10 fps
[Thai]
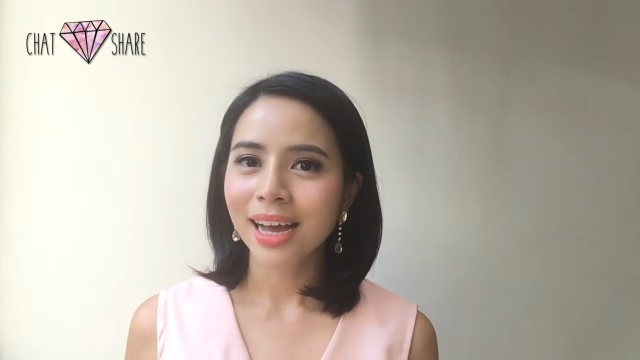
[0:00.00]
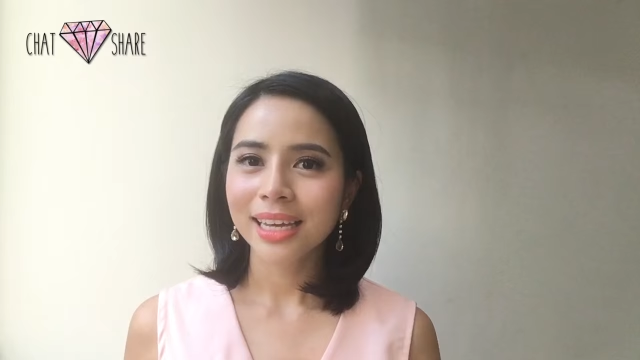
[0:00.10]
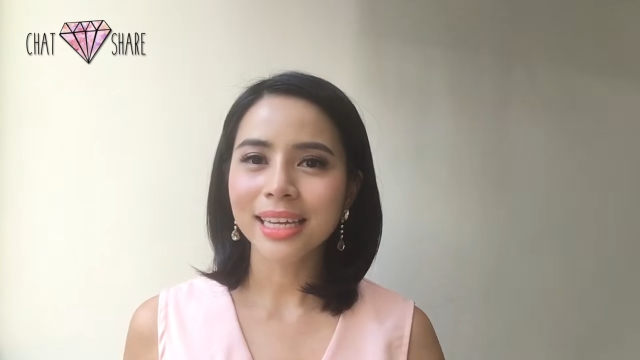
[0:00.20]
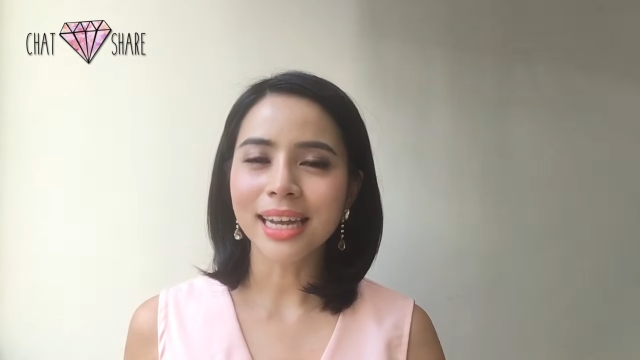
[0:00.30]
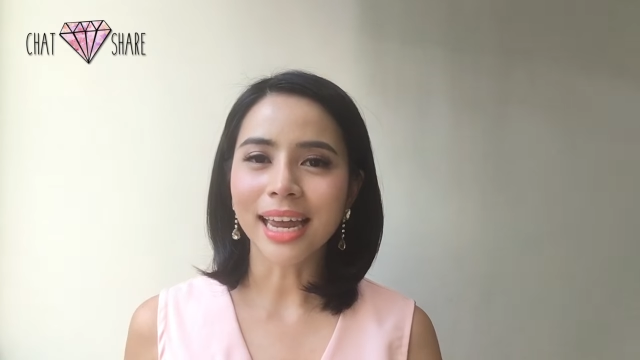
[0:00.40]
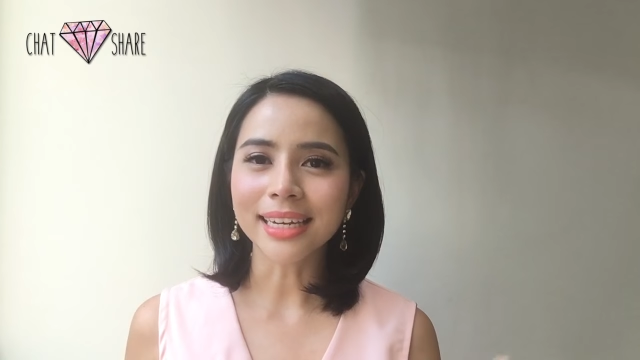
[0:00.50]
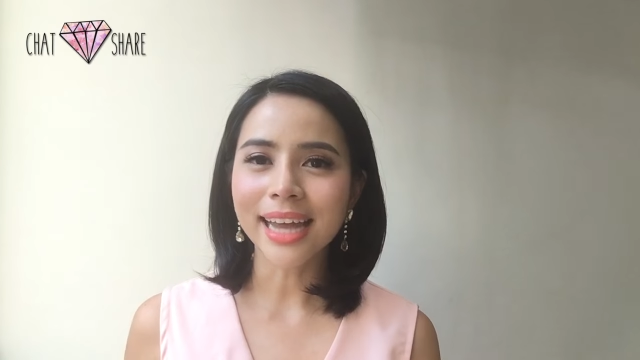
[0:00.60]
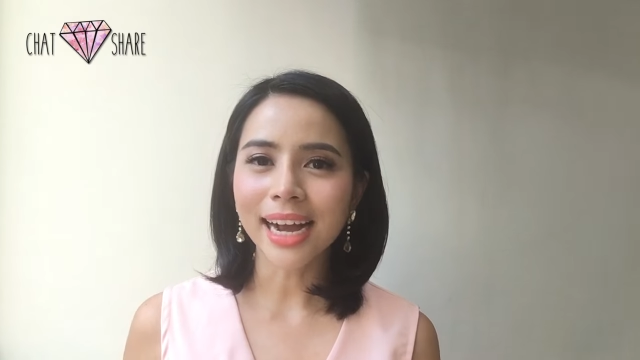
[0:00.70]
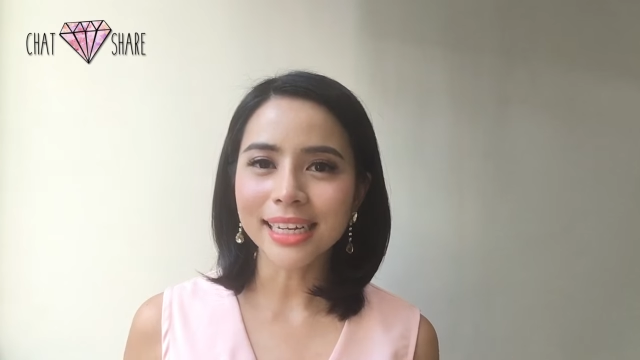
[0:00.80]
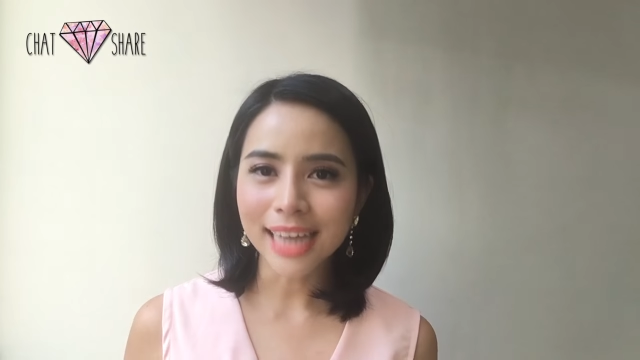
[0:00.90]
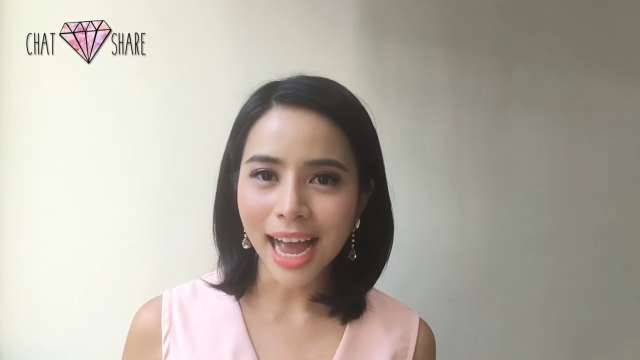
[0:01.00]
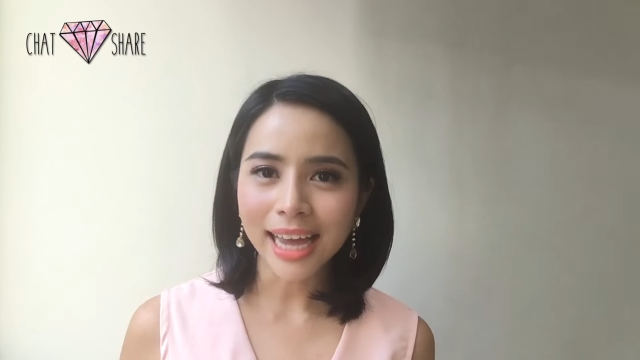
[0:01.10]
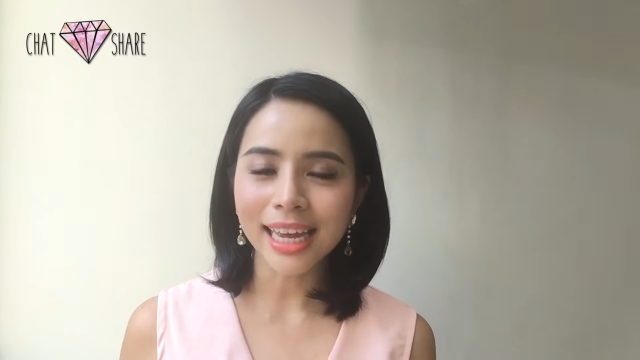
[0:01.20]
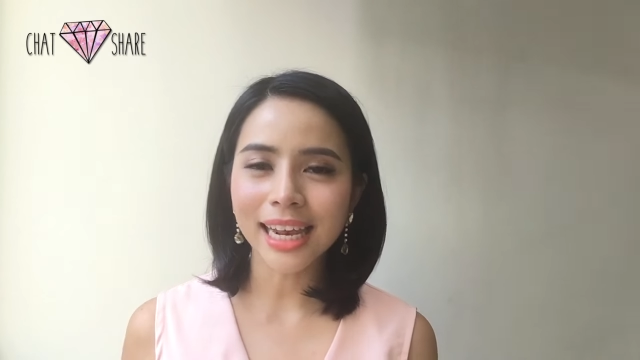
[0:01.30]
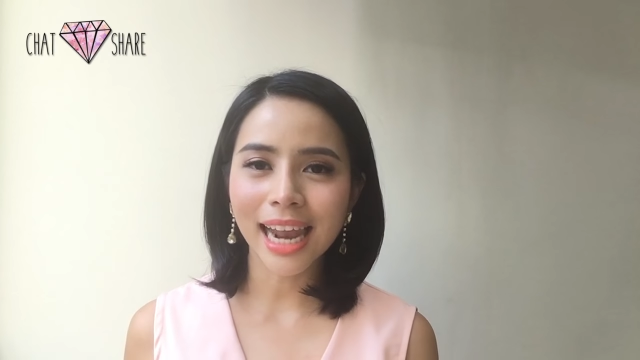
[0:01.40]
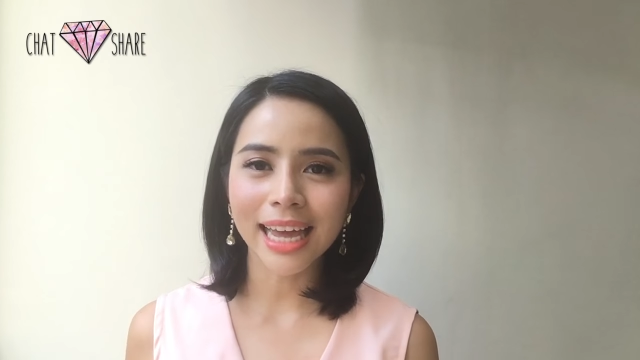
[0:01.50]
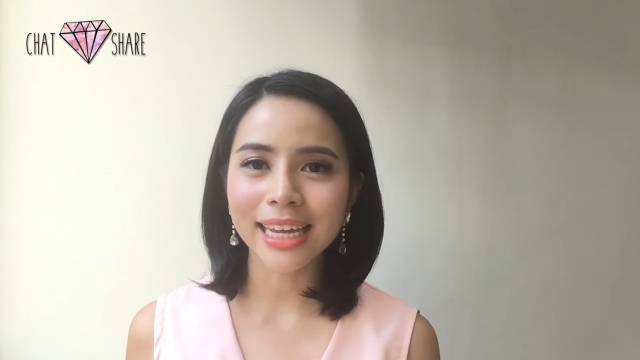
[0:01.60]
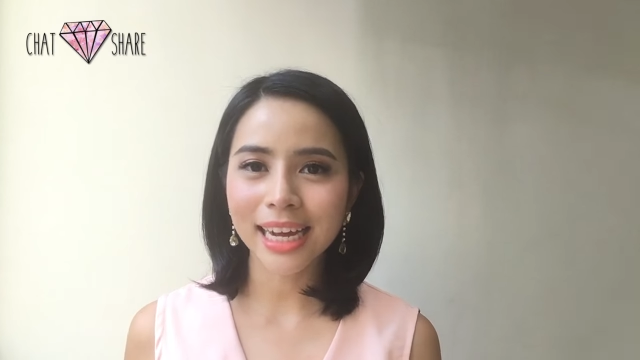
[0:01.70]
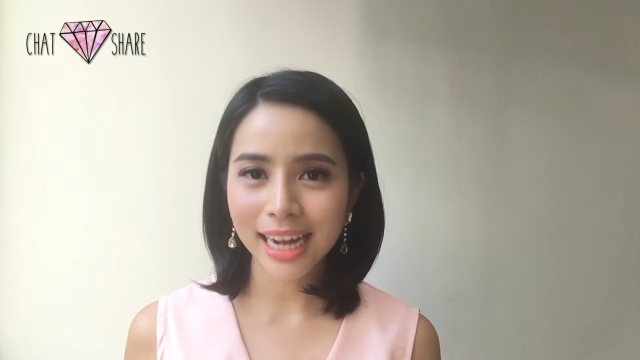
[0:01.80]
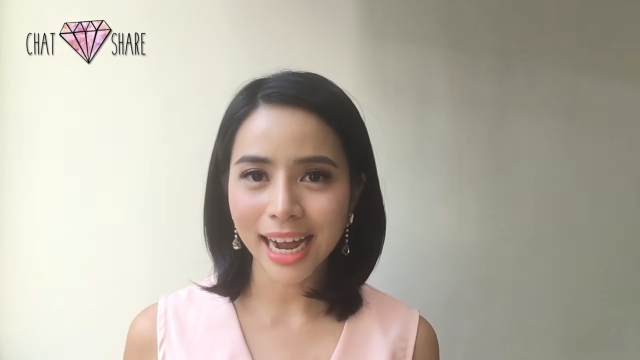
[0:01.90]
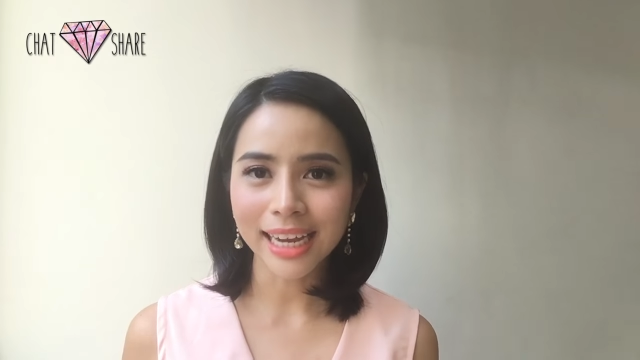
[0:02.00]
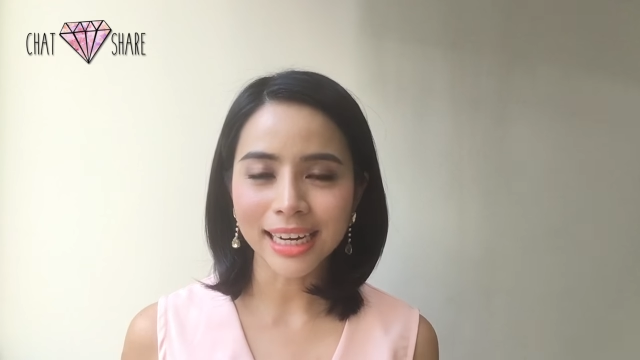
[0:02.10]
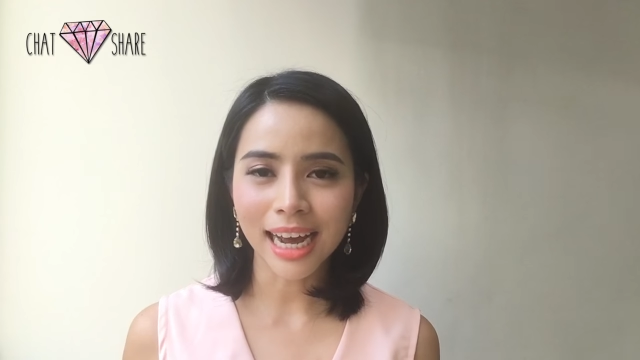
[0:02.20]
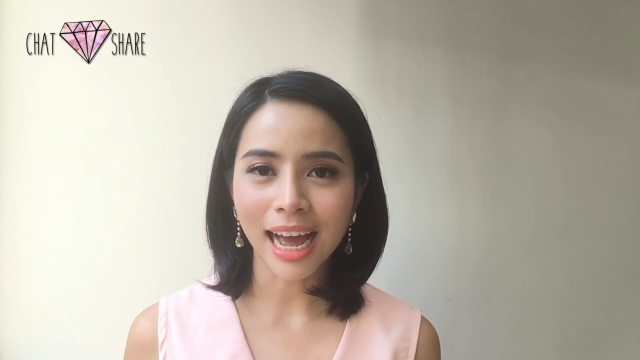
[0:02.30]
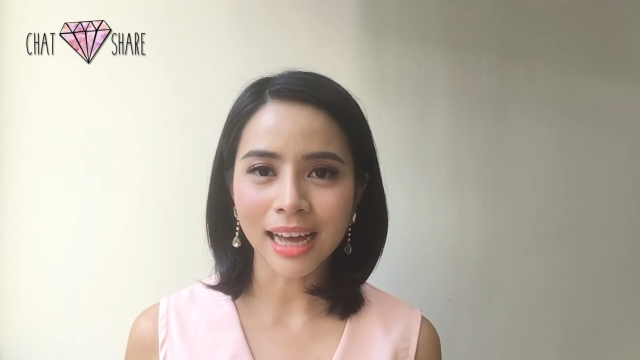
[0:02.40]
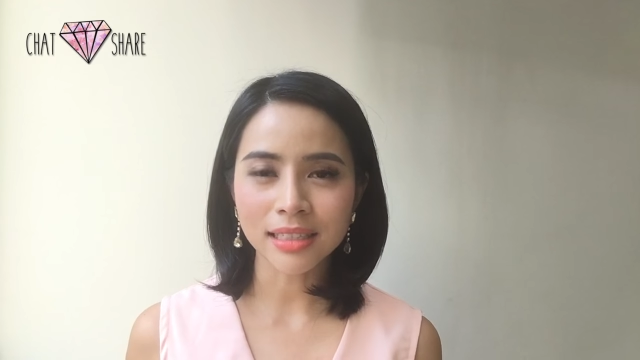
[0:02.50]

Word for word: คิดเห็นยังไงอะไรยังไงนะคะ